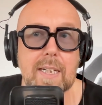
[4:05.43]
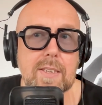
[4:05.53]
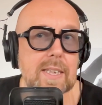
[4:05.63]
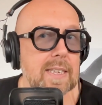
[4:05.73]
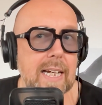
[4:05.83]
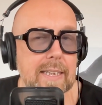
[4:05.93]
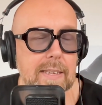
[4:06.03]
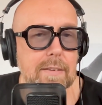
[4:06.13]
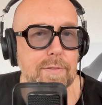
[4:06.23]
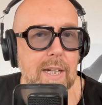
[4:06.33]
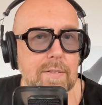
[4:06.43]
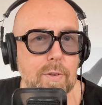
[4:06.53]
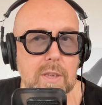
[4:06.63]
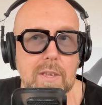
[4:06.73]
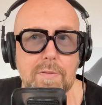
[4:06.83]
hast du jetzt eigentlich einen
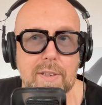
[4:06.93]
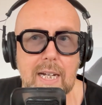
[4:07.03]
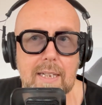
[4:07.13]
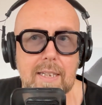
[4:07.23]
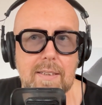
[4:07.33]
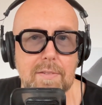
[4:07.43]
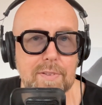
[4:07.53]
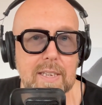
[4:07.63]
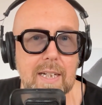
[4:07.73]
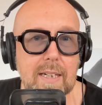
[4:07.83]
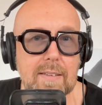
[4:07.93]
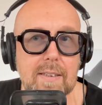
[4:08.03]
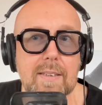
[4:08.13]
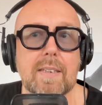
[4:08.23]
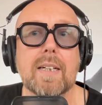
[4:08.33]
verantwortlichen Filialleiter, eine
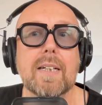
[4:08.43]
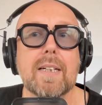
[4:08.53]
Filialleiterin,